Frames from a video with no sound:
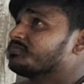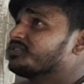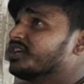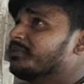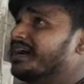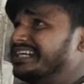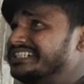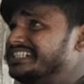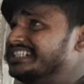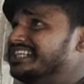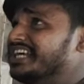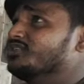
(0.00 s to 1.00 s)
अपने
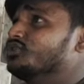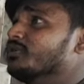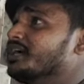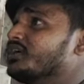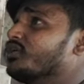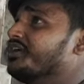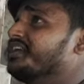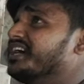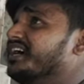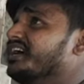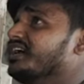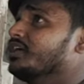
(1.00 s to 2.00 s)
बकरों के बाल और खुर
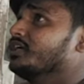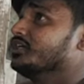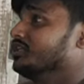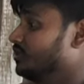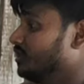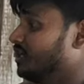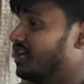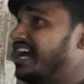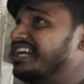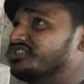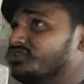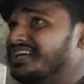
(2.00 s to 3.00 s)
कटाने हैं
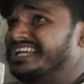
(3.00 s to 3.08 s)
तो